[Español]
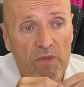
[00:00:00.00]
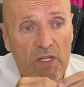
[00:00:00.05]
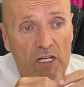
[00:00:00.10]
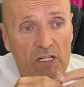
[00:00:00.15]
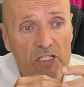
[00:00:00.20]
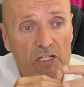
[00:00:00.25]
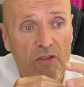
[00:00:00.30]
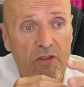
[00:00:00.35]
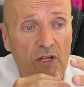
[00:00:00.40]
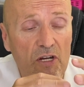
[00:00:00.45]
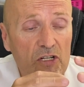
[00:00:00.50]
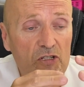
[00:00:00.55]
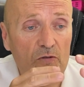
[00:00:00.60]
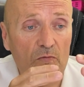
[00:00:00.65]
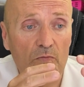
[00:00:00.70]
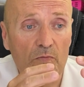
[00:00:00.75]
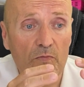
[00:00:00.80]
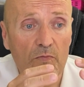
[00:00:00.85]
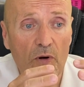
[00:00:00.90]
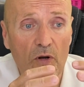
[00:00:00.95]
es decir, es
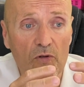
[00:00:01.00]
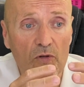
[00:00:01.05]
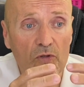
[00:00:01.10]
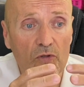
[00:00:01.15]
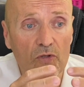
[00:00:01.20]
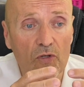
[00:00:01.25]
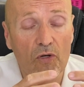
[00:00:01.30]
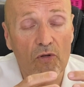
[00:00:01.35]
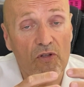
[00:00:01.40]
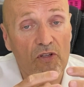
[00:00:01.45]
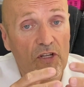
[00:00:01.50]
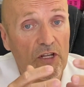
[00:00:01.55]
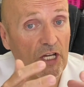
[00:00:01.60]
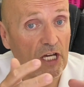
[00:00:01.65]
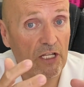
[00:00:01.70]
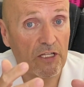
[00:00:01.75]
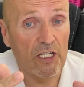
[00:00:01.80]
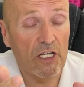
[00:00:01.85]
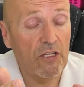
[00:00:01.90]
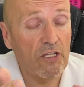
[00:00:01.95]
un producto
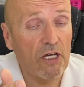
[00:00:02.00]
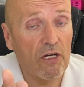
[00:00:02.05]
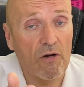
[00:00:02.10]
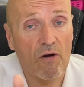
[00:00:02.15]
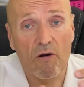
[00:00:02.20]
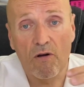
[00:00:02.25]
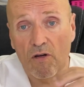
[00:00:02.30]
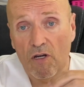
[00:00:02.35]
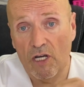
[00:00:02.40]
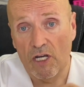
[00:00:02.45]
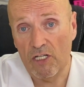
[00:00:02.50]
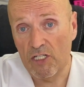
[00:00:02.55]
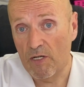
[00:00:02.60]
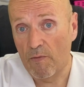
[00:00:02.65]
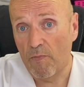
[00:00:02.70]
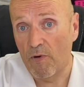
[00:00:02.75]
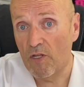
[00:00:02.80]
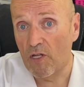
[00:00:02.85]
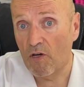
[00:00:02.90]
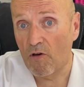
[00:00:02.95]
dietético que
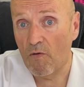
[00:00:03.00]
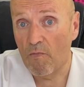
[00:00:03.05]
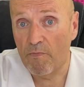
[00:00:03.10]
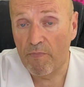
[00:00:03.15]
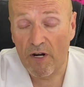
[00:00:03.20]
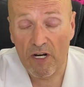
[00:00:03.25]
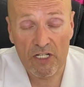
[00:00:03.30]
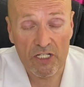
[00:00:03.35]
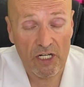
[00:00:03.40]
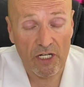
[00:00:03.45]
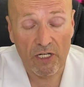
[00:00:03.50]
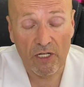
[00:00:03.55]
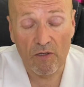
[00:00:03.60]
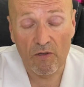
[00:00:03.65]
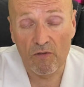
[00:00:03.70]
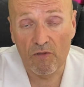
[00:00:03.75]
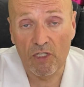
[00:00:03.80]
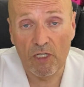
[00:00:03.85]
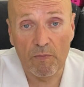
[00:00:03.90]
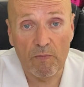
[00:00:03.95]
se puede comprar sin
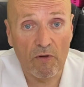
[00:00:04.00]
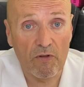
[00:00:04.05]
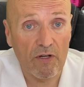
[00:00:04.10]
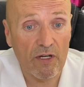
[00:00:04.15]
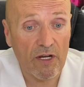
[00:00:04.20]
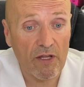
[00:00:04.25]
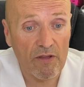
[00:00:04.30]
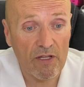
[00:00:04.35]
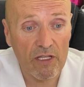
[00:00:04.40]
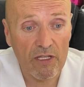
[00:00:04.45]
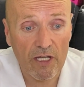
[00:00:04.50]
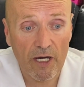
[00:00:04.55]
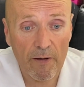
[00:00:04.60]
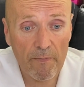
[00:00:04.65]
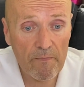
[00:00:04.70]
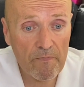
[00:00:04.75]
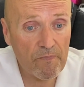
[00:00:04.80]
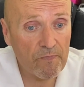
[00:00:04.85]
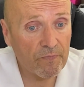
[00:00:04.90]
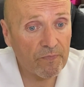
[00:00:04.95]
ningún tipo de
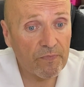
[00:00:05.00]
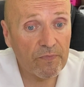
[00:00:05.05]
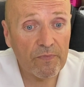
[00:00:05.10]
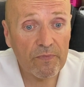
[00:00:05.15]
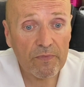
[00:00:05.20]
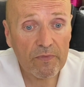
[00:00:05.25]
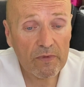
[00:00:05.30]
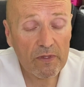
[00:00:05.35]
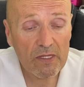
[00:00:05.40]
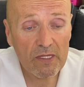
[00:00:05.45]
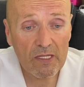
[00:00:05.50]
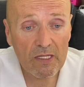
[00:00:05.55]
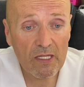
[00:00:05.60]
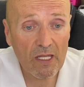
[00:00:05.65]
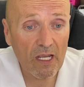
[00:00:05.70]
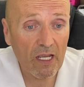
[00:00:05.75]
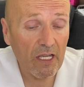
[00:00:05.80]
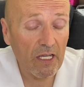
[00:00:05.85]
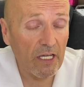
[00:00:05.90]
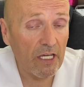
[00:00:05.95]
receta
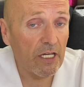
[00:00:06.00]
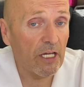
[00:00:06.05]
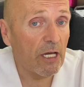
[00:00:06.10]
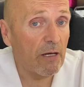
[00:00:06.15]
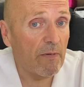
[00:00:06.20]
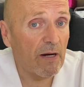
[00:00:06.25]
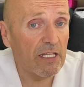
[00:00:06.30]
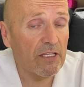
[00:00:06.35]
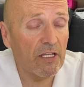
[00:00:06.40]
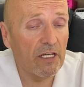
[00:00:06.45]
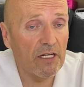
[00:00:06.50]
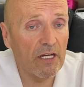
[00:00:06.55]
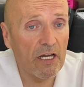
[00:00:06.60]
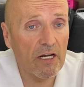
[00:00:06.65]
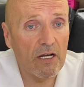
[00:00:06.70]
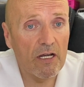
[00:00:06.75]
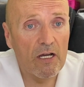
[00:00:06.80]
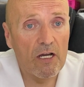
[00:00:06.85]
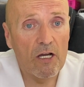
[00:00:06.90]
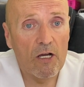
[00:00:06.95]
y que va a
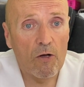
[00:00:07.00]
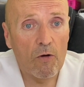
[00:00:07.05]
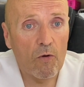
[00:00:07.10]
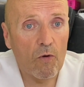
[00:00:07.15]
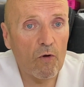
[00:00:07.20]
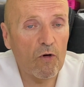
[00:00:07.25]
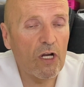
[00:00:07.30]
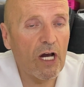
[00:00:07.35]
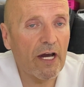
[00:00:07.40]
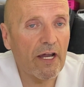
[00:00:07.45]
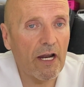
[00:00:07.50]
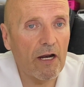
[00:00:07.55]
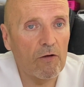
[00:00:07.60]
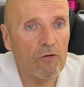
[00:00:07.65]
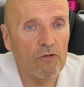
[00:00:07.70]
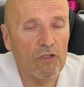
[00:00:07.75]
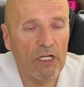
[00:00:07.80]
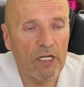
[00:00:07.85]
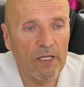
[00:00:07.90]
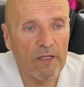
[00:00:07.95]
tener una gran
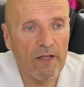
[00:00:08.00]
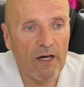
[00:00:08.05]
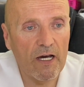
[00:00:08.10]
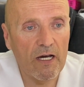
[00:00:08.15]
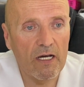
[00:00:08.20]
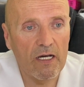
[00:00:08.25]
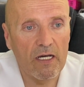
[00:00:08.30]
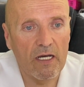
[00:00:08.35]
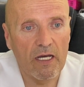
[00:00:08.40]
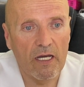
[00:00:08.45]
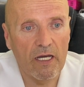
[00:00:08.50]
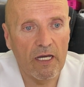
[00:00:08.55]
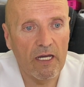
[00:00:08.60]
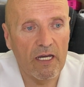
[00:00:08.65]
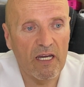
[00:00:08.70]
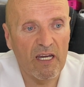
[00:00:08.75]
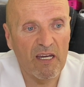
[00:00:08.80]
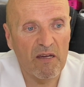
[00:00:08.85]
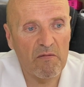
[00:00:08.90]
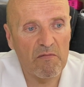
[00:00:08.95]
utilidad
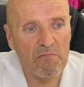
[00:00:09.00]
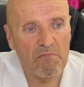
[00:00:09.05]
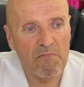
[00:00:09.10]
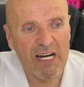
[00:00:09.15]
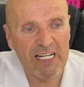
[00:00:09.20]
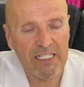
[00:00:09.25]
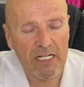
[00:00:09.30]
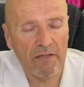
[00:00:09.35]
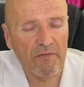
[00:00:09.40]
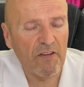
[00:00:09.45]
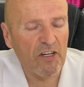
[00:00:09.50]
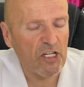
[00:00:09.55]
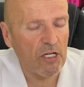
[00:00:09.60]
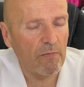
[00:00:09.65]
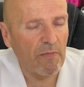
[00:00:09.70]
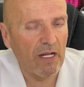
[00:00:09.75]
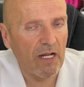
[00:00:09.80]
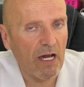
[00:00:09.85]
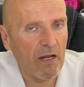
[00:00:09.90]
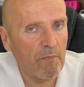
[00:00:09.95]
eh, bastante
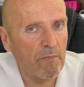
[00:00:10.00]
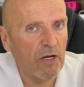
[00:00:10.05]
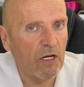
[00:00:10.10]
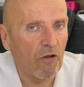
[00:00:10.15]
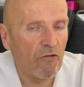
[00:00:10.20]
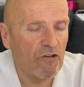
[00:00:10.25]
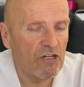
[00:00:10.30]
similar pero